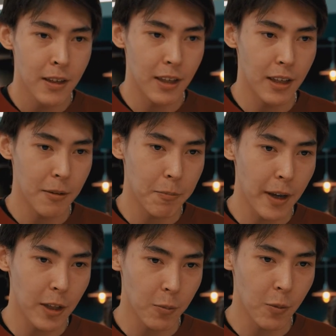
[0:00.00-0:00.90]
и
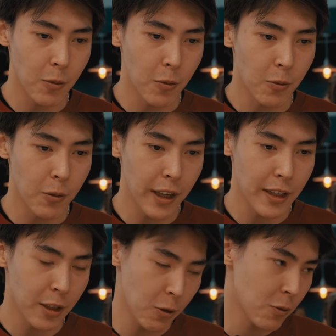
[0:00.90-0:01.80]
поэтому я
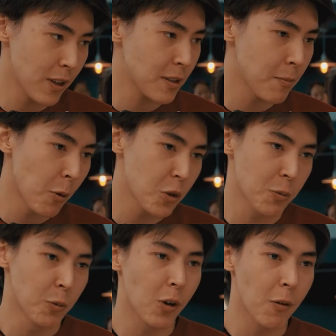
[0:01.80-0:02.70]
делаю для себя
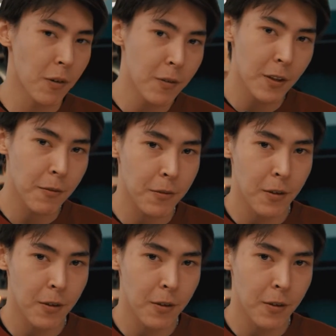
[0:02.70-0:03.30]
очень много выводов,